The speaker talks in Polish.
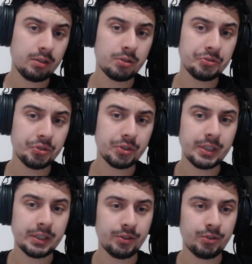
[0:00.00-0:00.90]
chodzi o
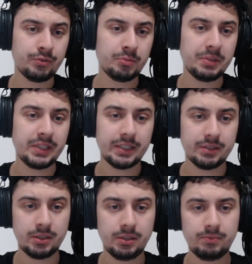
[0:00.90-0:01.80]
jakieś
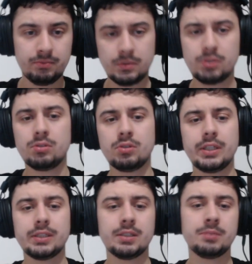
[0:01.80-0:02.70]
wybijanki, no to to
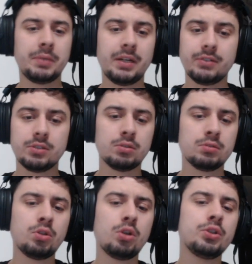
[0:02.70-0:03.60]
jasna sprawa. To,
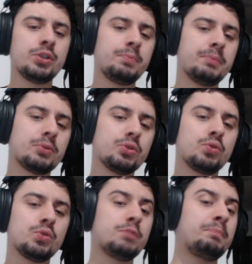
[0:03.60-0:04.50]
to jest po
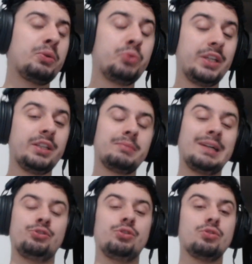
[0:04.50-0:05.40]
prostu spełnienie
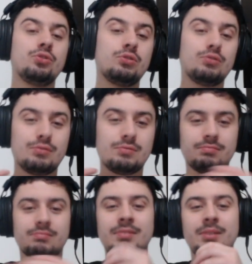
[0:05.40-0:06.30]
marzeń. To
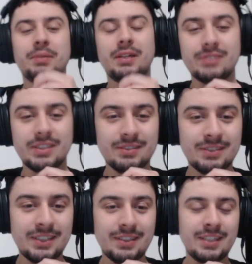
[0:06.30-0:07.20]
naprawdę
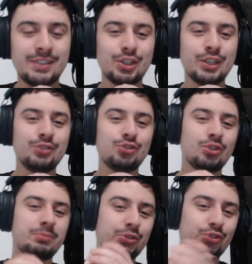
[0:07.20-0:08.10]
naj,
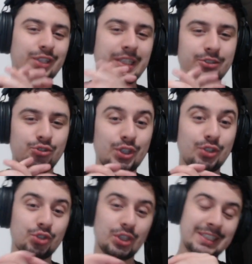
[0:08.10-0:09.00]
najskrytsze marzenie
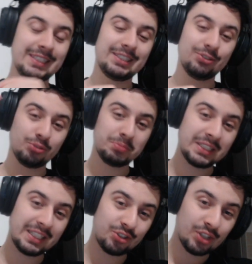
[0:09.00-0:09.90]
każdego szachisty, żeby
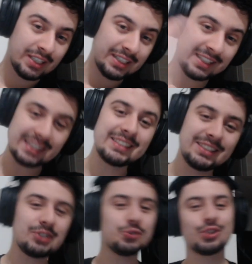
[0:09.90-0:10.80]
grać taki
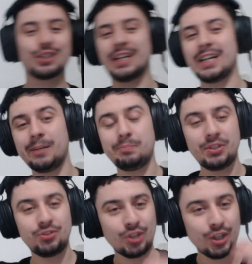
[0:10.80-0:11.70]
skoczek na
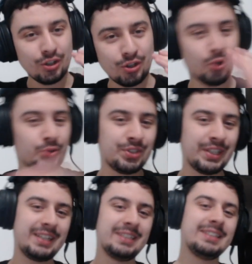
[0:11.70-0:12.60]
E5
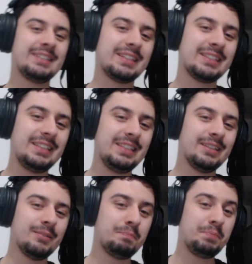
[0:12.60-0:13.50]
kontra taki
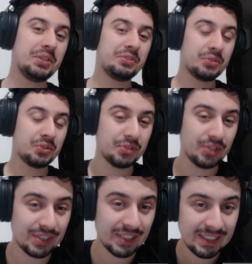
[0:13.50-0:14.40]

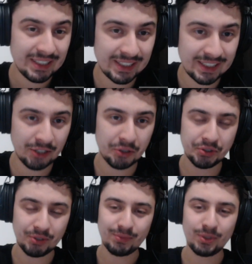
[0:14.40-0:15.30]
biedogoniec z
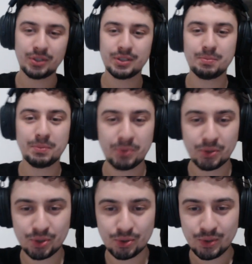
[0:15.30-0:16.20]
C8. To jest po
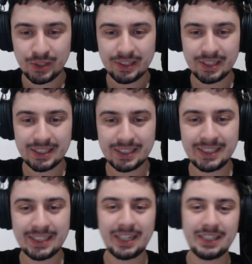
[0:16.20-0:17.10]
prostu e,
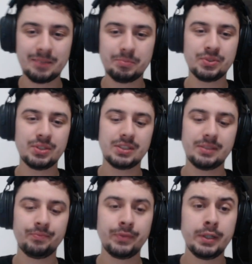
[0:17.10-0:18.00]
idealna
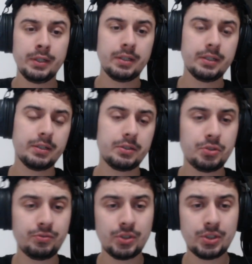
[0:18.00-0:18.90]
pozycja. E,
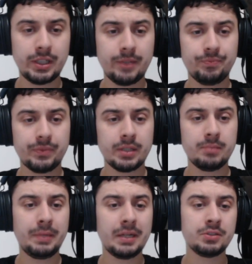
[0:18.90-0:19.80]
oczywiście
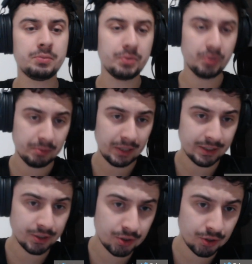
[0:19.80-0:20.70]
mm, bardzo podobna
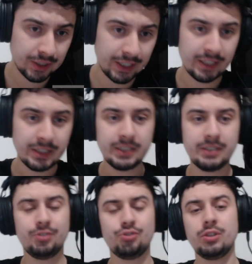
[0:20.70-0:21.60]
historia,
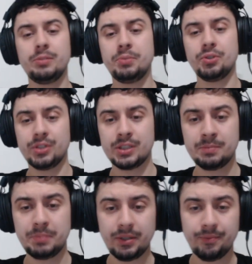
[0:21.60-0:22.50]
jeżeli pionek
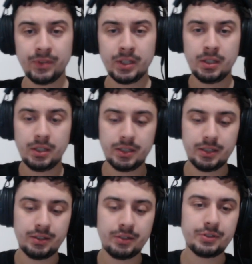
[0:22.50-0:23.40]
zbije.
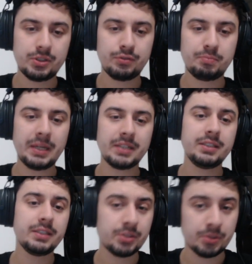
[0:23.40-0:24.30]
No więc w
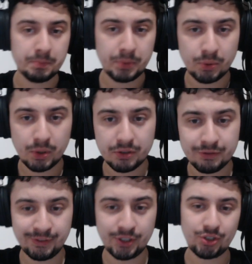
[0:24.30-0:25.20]
partii nastąpiło
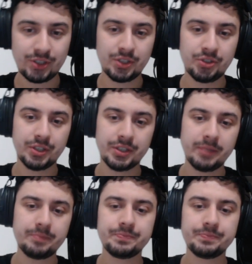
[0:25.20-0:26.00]
wieża C7,